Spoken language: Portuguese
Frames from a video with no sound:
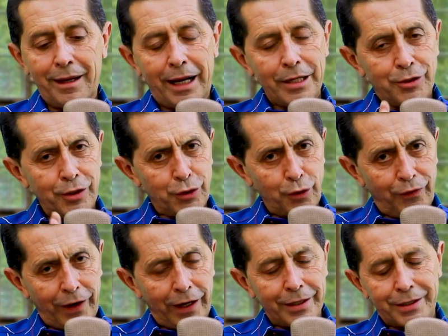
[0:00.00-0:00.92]
Às vezes eu
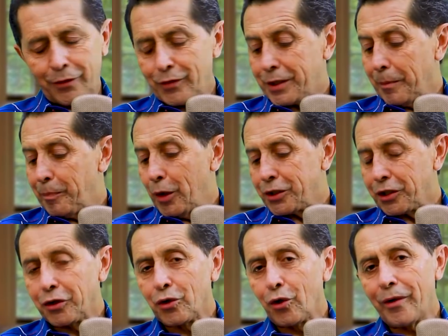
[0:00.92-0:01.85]
falo assim: você
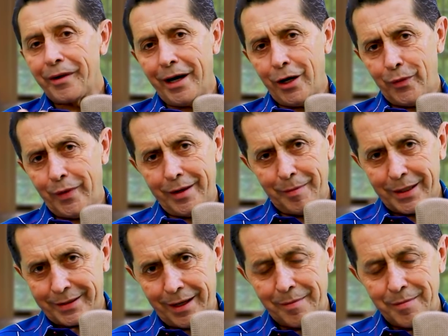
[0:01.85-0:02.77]
pode ignorar o
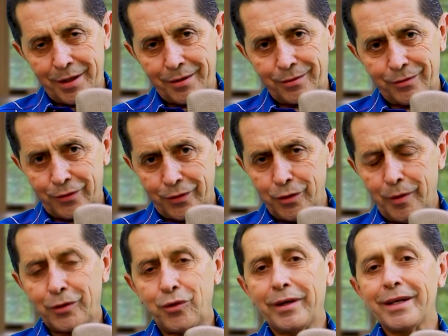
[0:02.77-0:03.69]
arrebatamento,
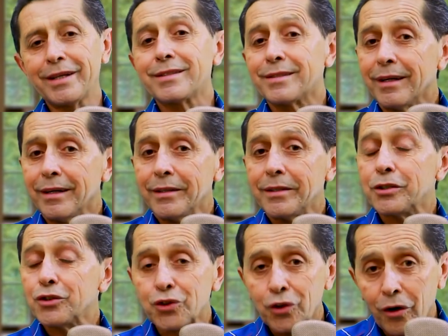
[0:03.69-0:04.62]
viu?
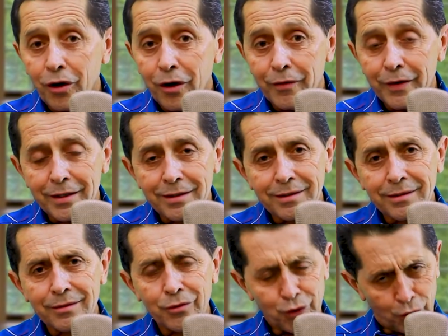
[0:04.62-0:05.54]
Adolescentes,
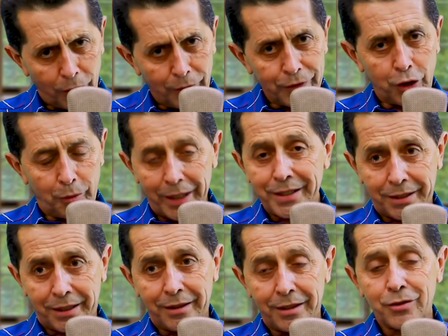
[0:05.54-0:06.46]
jovens, os jovens são mais
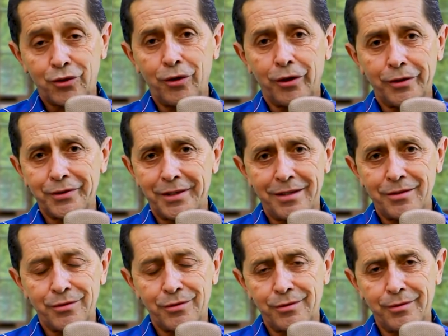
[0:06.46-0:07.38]
tendenciosos a
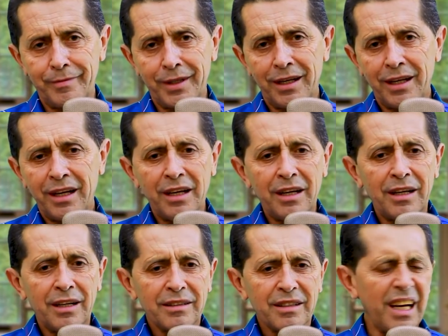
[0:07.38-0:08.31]
isso.
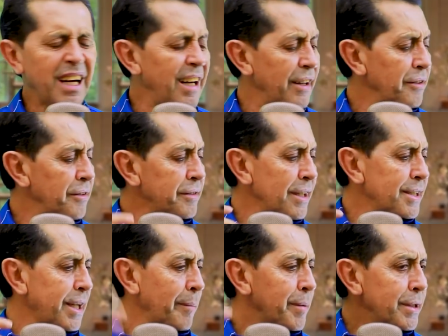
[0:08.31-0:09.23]
Ah, eu não quero
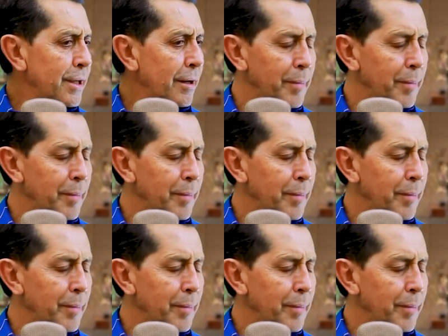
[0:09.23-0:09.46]
saber de